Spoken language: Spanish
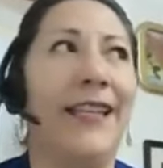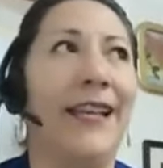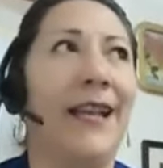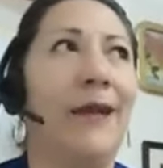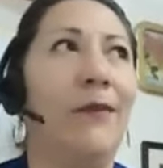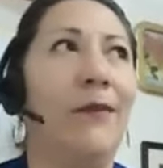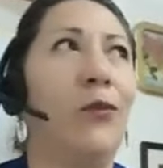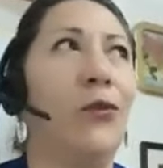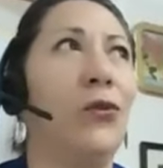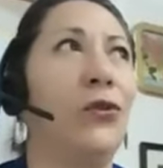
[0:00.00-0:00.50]

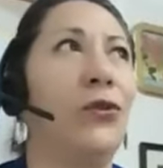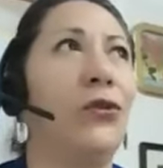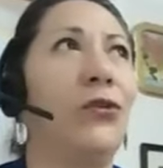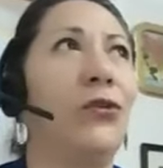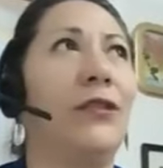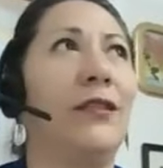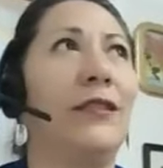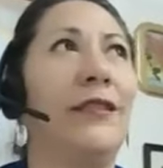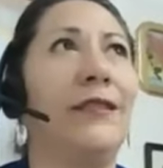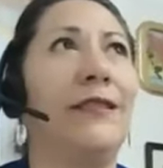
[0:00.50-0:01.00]
digamos,
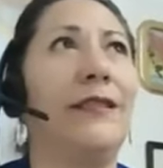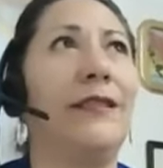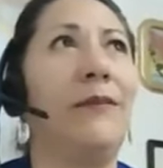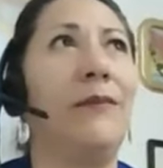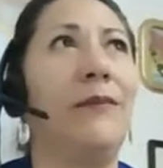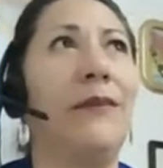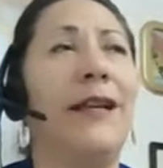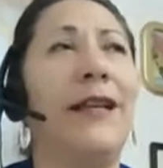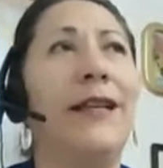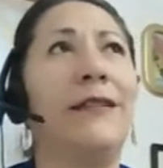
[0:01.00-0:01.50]

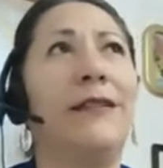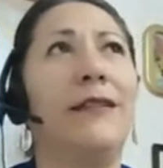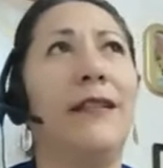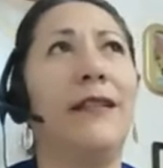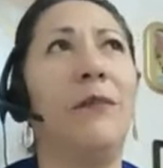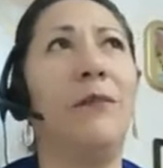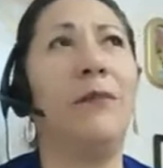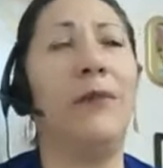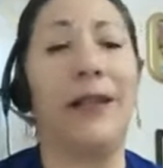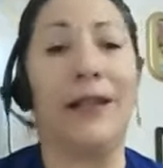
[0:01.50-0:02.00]
sistemas
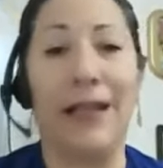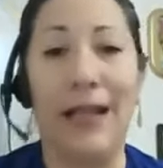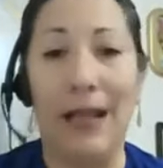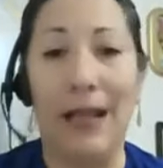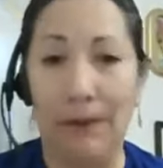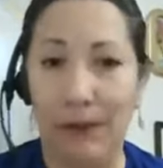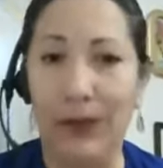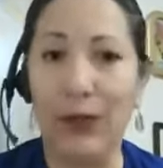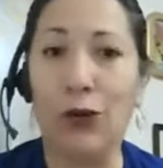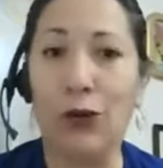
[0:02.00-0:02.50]

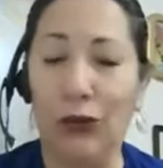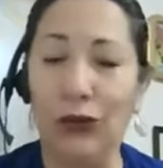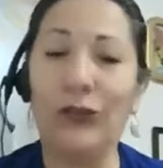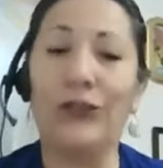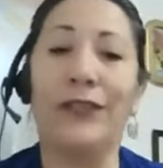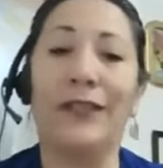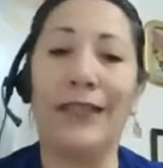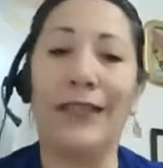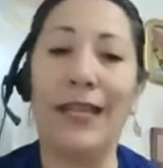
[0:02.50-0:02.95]
hipercámpicos